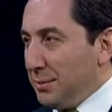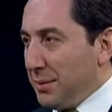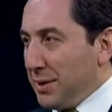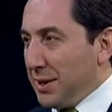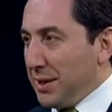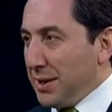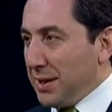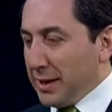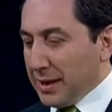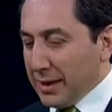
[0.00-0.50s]
bir
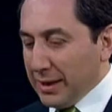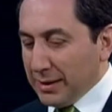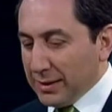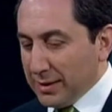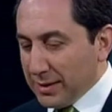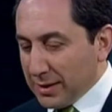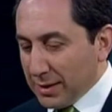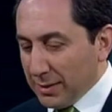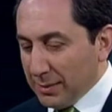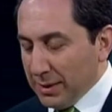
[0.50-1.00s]
araya
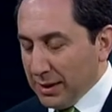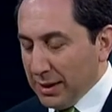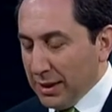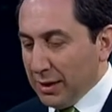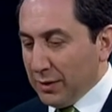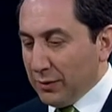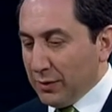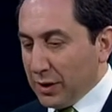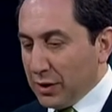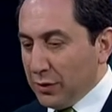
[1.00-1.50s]
geldiği zaman
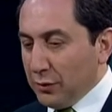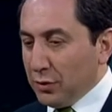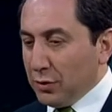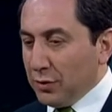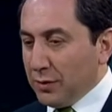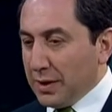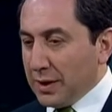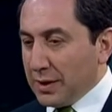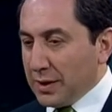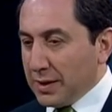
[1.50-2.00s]
vakıf
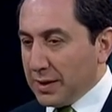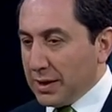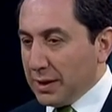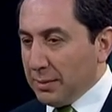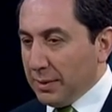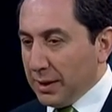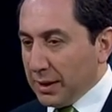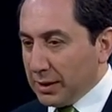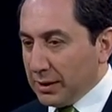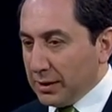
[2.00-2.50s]
üniversitesi
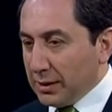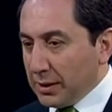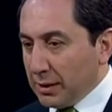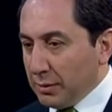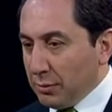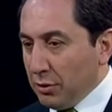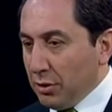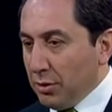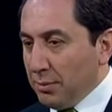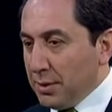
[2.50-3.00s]
gibi
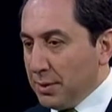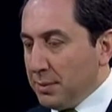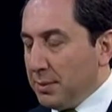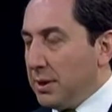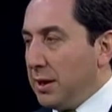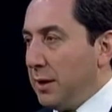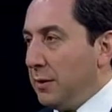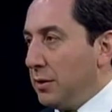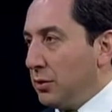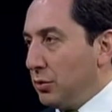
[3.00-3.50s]
algılanabiliyor. Biz
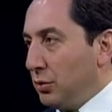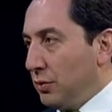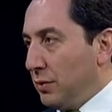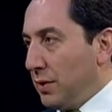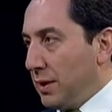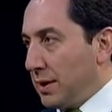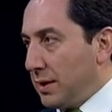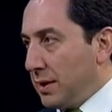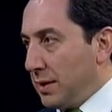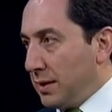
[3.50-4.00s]
bir devlet
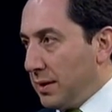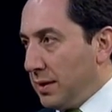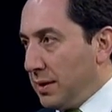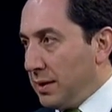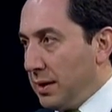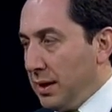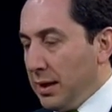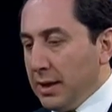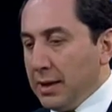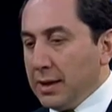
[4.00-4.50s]

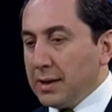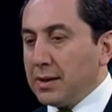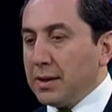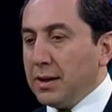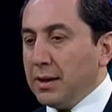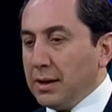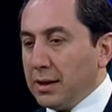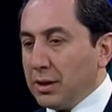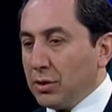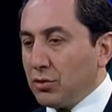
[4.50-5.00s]
üniversitesiyiz.
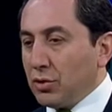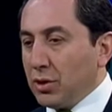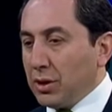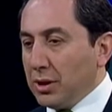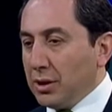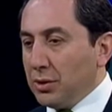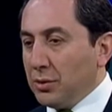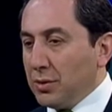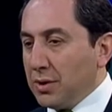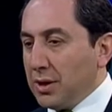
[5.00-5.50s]
Sayıları şu
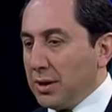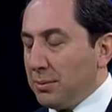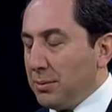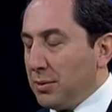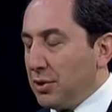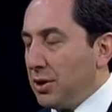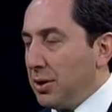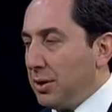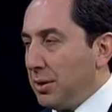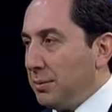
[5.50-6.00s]
anda
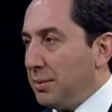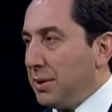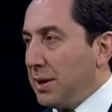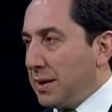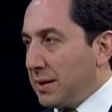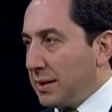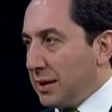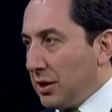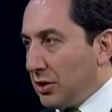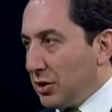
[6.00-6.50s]
170'i
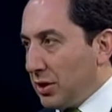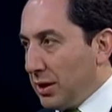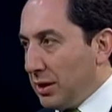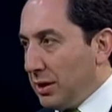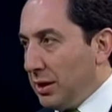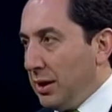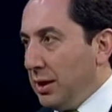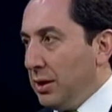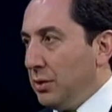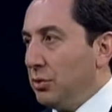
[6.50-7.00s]
biraz geçen
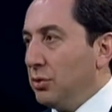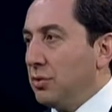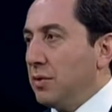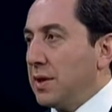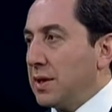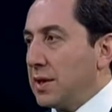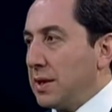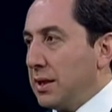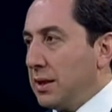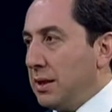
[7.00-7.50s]

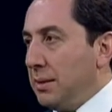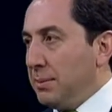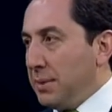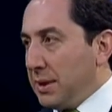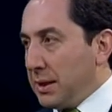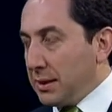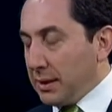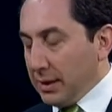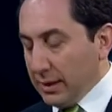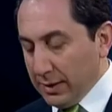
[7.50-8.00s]
üniversitelerden
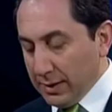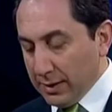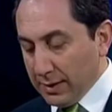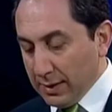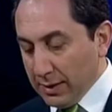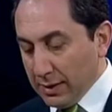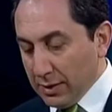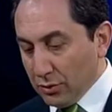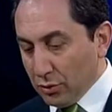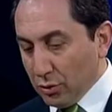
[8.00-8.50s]
bir
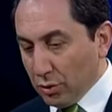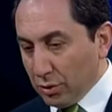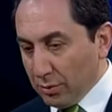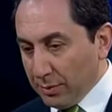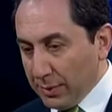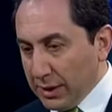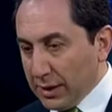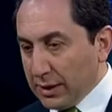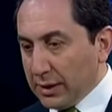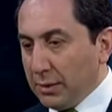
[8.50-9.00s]
tanesiyiz.
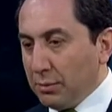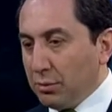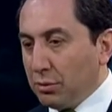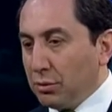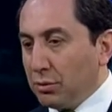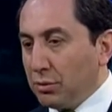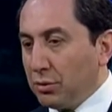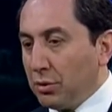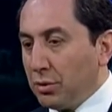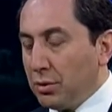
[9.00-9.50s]
Çorum ilinde
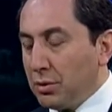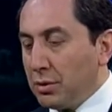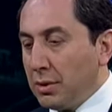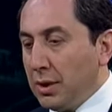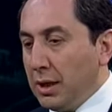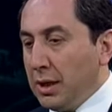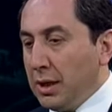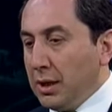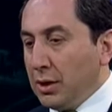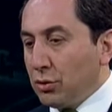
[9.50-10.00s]
bulunuyoruz.
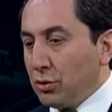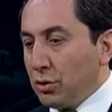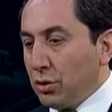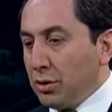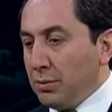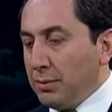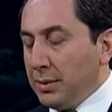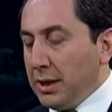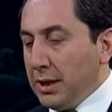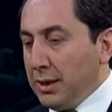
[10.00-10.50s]

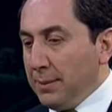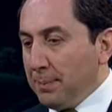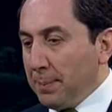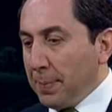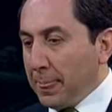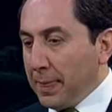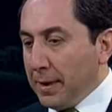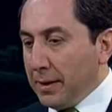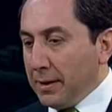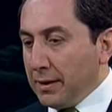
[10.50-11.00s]
Çorum ili
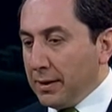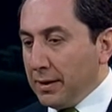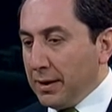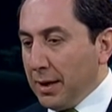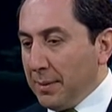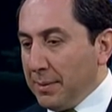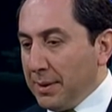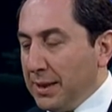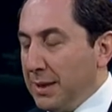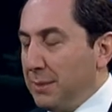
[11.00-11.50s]
e,
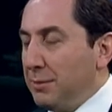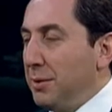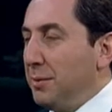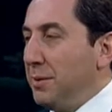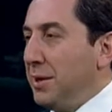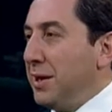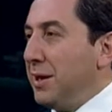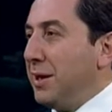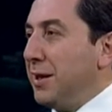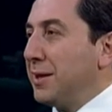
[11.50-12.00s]
hemen
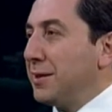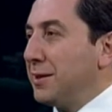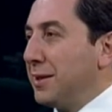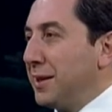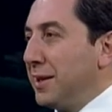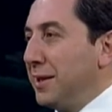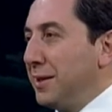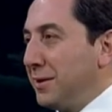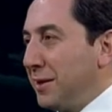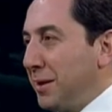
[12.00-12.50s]
leblebiyle akla
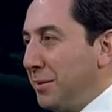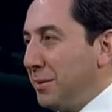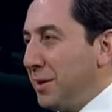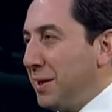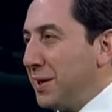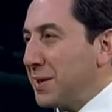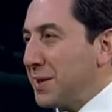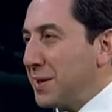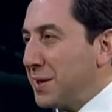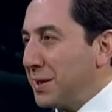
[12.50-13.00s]
gelir ama
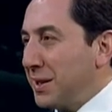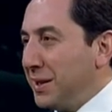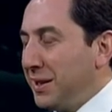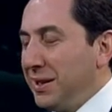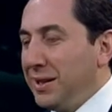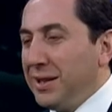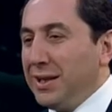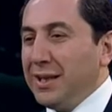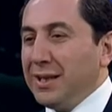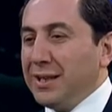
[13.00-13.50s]
aslında aslında
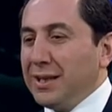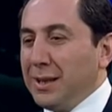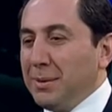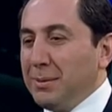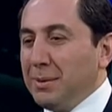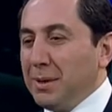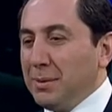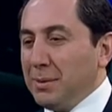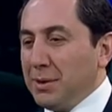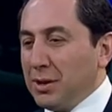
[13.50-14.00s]

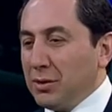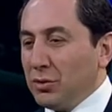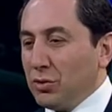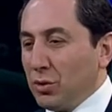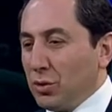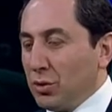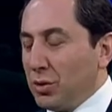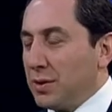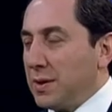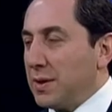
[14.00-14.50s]
leblebinin
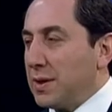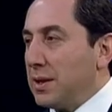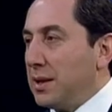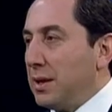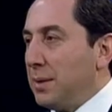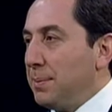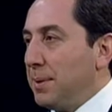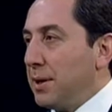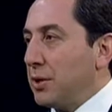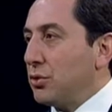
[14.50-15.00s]
çok
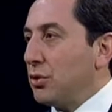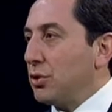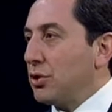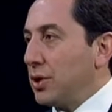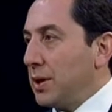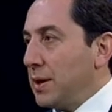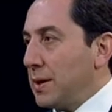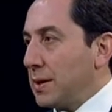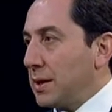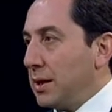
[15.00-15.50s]
ötesinde pek çok
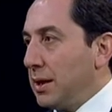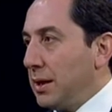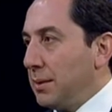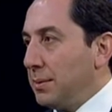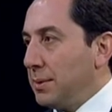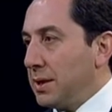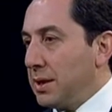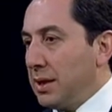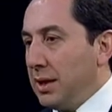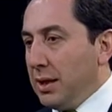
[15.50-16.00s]
şeye
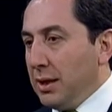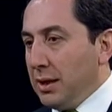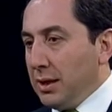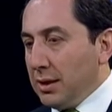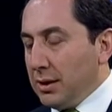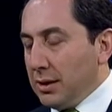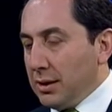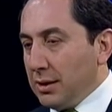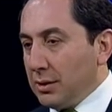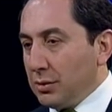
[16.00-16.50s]
sahibiz.
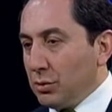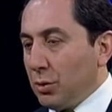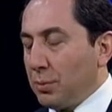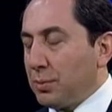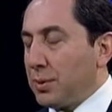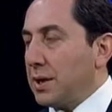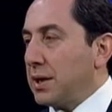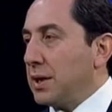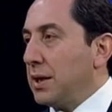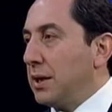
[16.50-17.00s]
E,
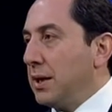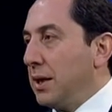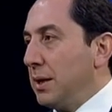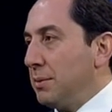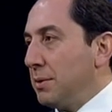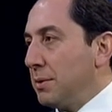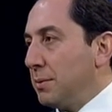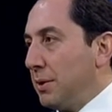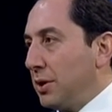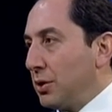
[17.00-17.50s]
toprak
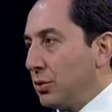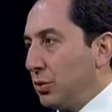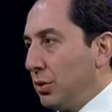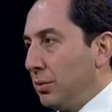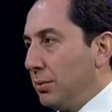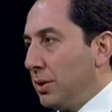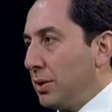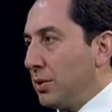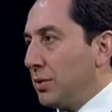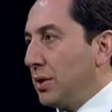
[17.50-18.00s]
sanayimiz başta
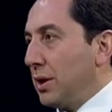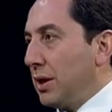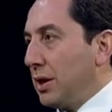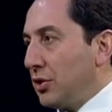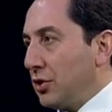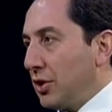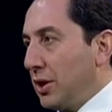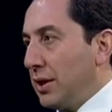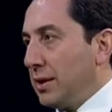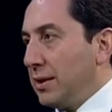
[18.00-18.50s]
olmak üzere
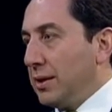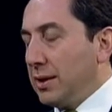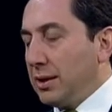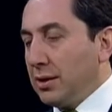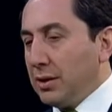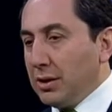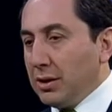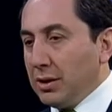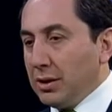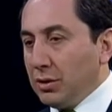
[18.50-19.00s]

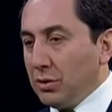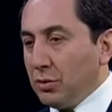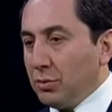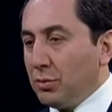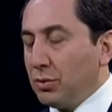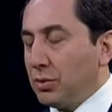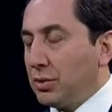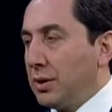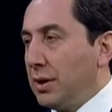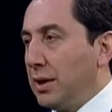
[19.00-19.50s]
çeltik, e,
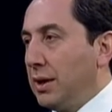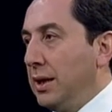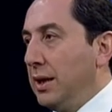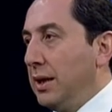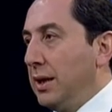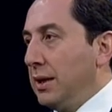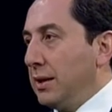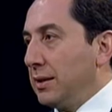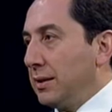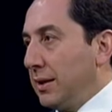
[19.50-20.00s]
yumurta,
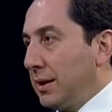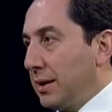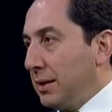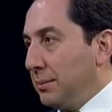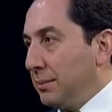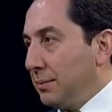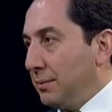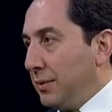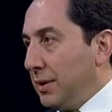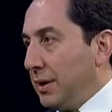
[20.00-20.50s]

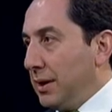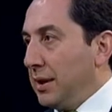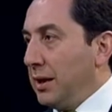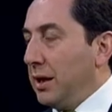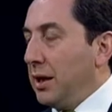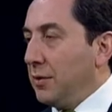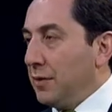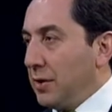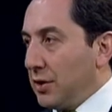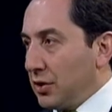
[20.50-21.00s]
tarım ve
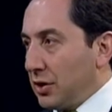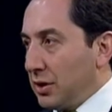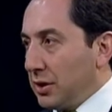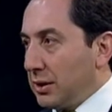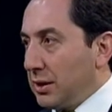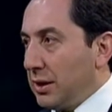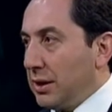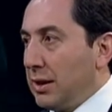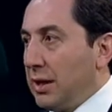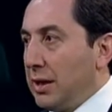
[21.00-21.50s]

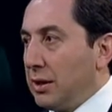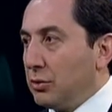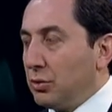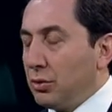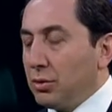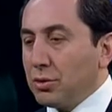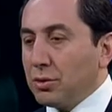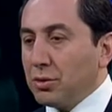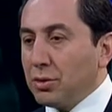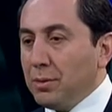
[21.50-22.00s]
hayvancılıkların her
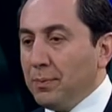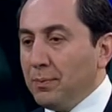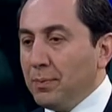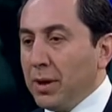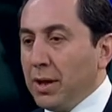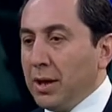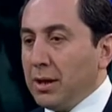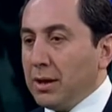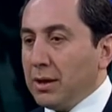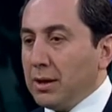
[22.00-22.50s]
türlüsünü
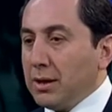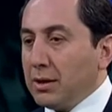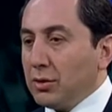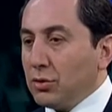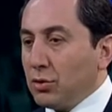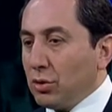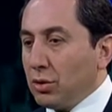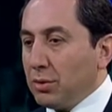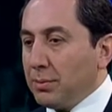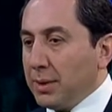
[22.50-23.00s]
e,
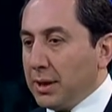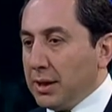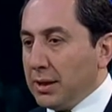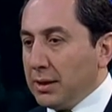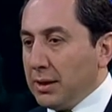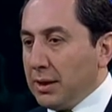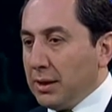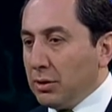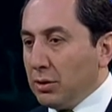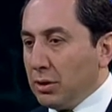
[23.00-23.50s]
Çorum
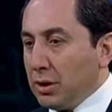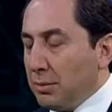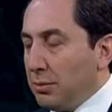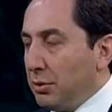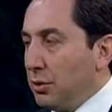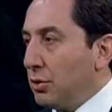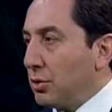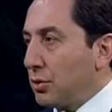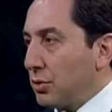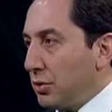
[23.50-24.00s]
elinde
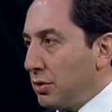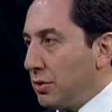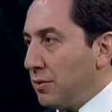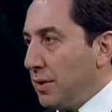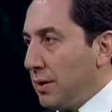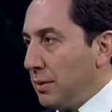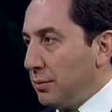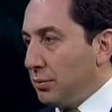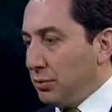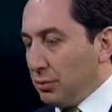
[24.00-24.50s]
görebiliyorsunuz
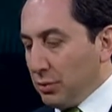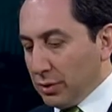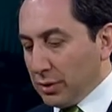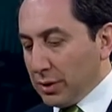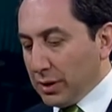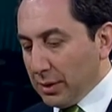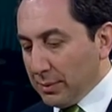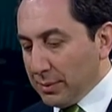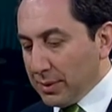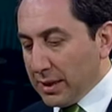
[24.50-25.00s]
ve bu
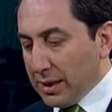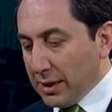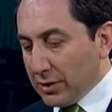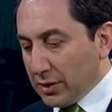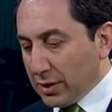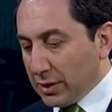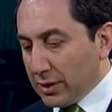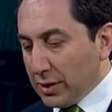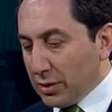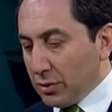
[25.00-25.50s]
noktada biz
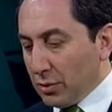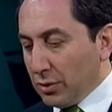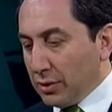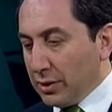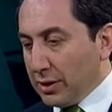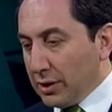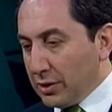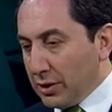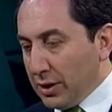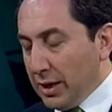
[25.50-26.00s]
gerçekten son
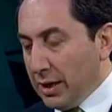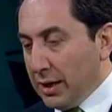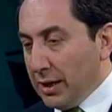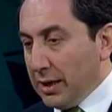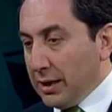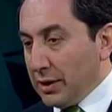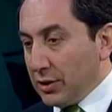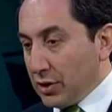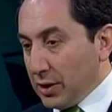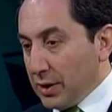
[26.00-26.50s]
derece
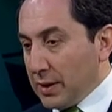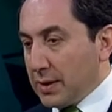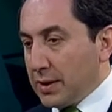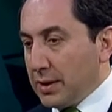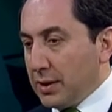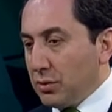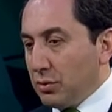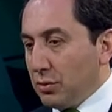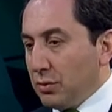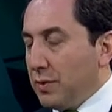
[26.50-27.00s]

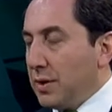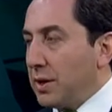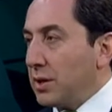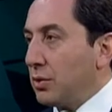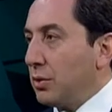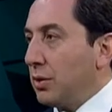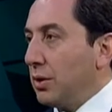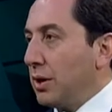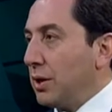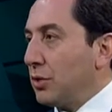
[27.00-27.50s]
şanslıyız.
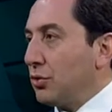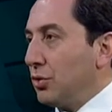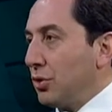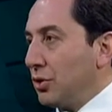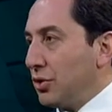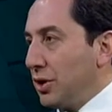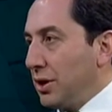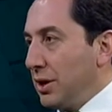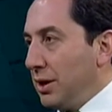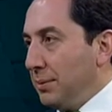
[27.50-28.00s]
Üniversite olarak
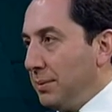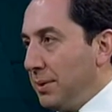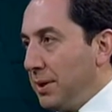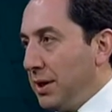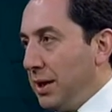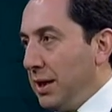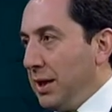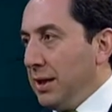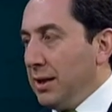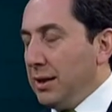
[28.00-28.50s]
çok ciddi
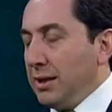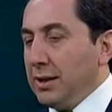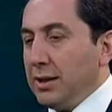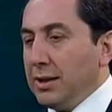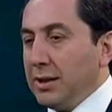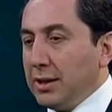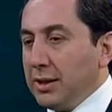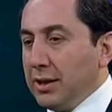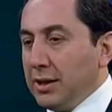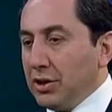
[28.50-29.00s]
bir
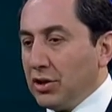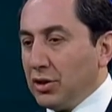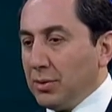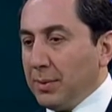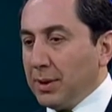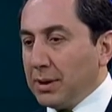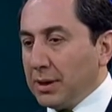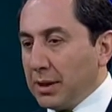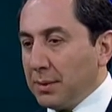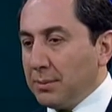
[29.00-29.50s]
e,
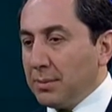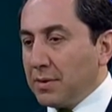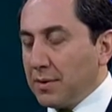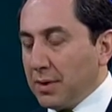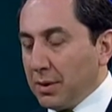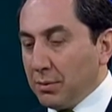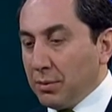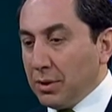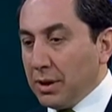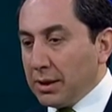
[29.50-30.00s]
girişim alanımız
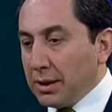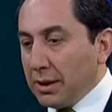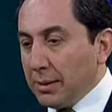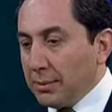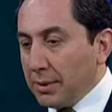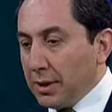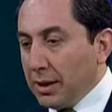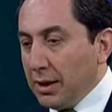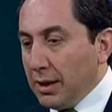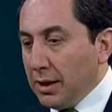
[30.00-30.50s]
var bu
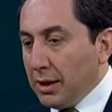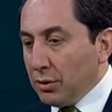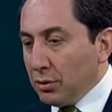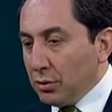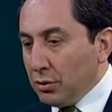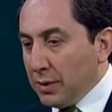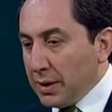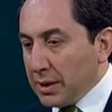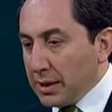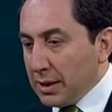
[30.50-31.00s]
anlamda.
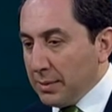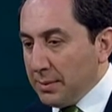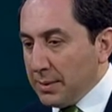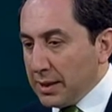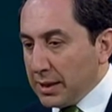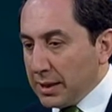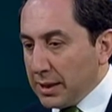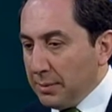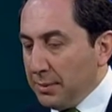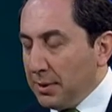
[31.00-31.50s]

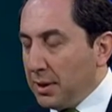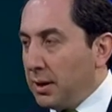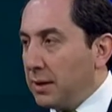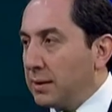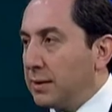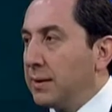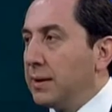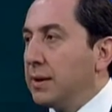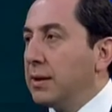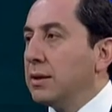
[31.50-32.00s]
Üniversitemiz
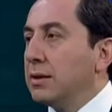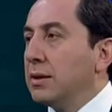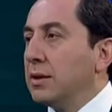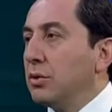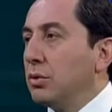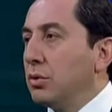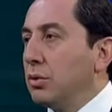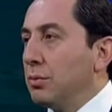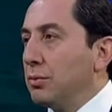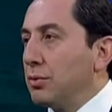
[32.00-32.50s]
2006 yılında
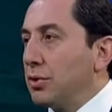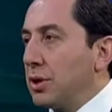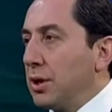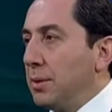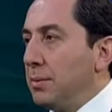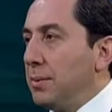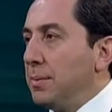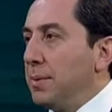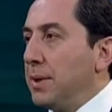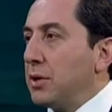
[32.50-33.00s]
kurulmuş.
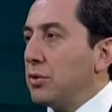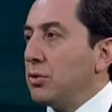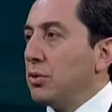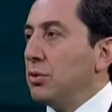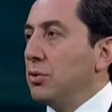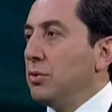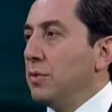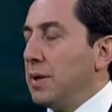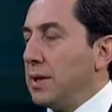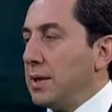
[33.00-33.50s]
Tabii pek çok
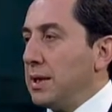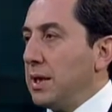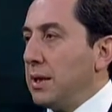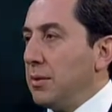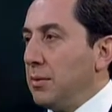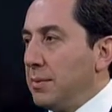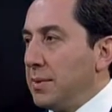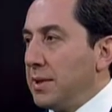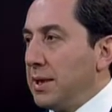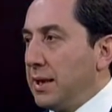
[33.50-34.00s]
üniversite
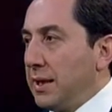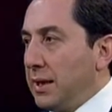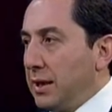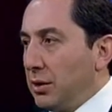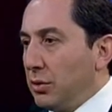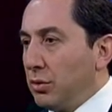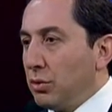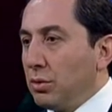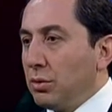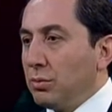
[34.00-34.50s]
gibi bizde
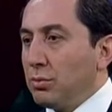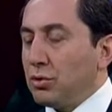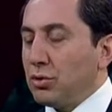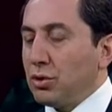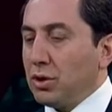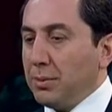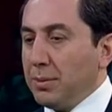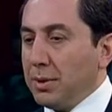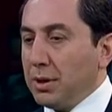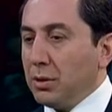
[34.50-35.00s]
yeni kurulmuş
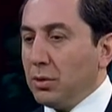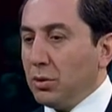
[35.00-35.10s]
gibi